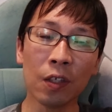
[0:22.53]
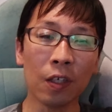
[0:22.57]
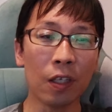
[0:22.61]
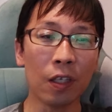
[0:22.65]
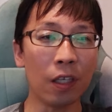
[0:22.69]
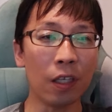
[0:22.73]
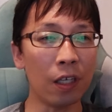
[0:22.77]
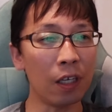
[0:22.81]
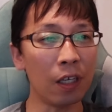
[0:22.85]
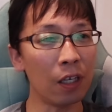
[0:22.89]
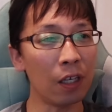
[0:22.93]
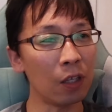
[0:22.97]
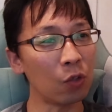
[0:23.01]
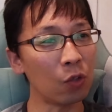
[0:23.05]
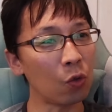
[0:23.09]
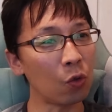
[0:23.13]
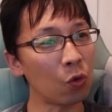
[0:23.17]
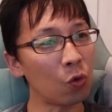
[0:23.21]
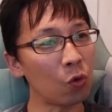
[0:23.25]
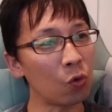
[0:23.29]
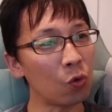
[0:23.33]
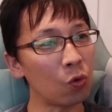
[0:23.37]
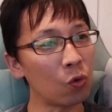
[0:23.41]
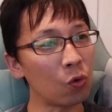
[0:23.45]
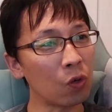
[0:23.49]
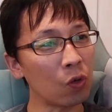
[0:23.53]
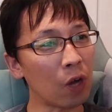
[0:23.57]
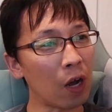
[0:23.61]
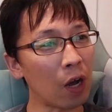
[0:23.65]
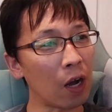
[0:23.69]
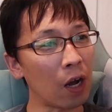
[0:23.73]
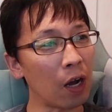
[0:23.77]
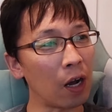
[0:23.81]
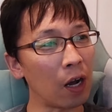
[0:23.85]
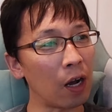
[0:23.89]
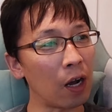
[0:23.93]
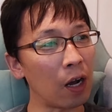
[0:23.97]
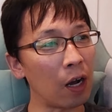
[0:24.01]
いいという
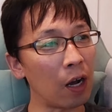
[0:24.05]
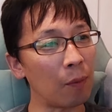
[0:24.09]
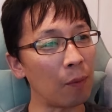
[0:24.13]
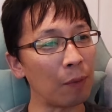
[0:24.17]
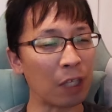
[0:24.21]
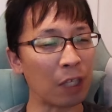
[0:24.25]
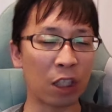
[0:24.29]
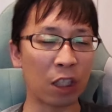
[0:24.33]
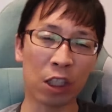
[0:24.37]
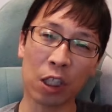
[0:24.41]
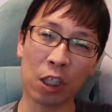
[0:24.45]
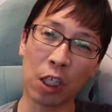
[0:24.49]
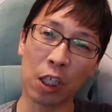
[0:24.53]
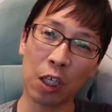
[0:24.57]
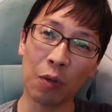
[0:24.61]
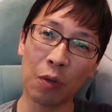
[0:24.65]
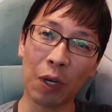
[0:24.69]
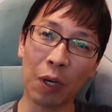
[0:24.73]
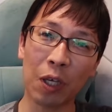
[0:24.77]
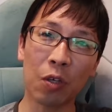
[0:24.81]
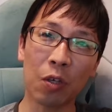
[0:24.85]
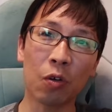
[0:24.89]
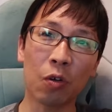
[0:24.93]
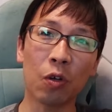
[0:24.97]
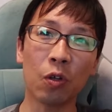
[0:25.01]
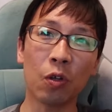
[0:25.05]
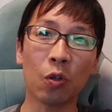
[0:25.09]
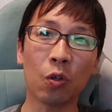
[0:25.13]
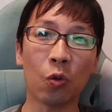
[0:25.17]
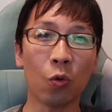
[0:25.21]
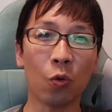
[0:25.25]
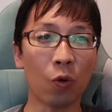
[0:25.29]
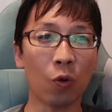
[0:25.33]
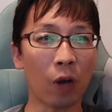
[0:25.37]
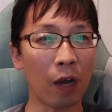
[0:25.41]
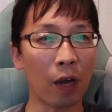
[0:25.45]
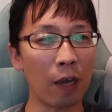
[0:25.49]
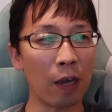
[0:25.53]
か、まあ敷居は低いとい
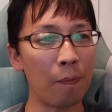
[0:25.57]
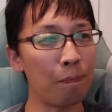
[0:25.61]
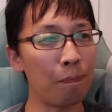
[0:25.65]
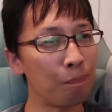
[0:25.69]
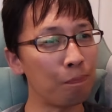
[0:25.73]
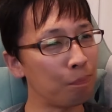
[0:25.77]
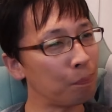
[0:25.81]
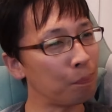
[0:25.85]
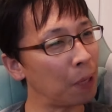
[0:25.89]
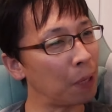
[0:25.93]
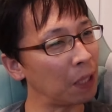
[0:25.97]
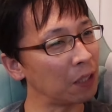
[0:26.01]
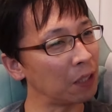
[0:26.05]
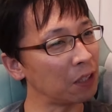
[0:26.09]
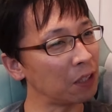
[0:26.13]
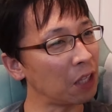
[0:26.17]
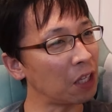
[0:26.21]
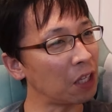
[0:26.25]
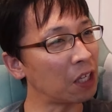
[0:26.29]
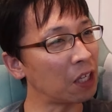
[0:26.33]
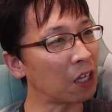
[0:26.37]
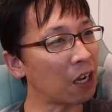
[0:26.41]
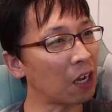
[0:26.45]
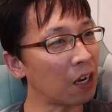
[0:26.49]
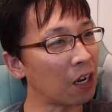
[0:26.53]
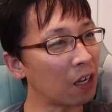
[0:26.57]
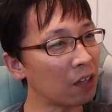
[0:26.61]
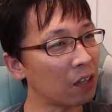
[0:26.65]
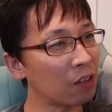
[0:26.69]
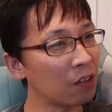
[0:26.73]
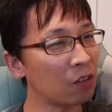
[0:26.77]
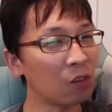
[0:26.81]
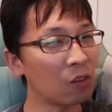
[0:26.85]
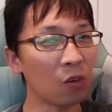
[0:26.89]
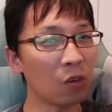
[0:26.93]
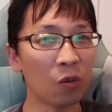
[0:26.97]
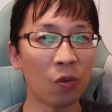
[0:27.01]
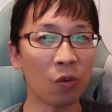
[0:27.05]
うか、一般的かなっ
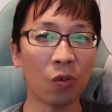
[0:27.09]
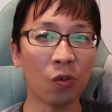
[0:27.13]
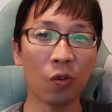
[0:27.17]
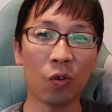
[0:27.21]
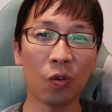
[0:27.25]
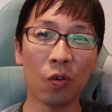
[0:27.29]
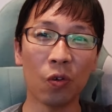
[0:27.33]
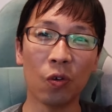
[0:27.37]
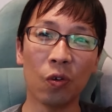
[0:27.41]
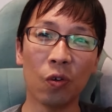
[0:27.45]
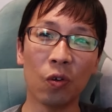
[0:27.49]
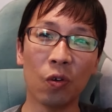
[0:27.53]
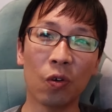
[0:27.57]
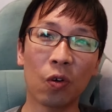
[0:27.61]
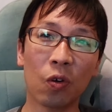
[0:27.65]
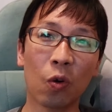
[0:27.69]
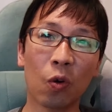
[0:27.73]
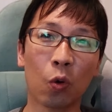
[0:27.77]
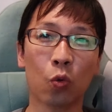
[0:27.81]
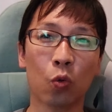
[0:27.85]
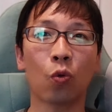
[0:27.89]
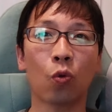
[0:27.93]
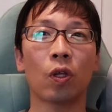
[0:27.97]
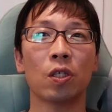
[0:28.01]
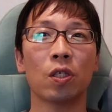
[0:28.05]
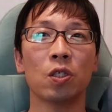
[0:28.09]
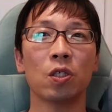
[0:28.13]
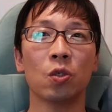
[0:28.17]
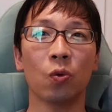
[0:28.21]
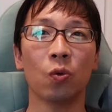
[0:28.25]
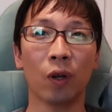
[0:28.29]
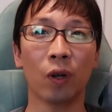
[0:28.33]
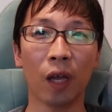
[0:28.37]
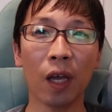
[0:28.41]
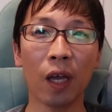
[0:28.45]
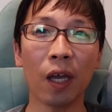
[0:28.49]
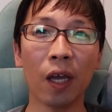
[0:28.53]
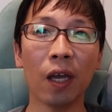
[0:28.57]
ていうことですよ
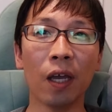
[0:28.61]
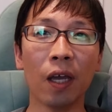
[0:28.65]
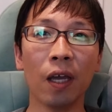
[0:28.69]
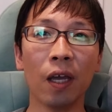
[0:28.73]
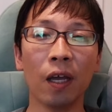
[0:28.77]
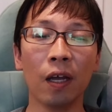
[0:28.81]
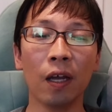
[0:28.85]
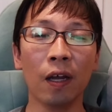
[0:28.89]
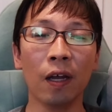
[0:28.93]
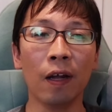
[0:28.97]
ね。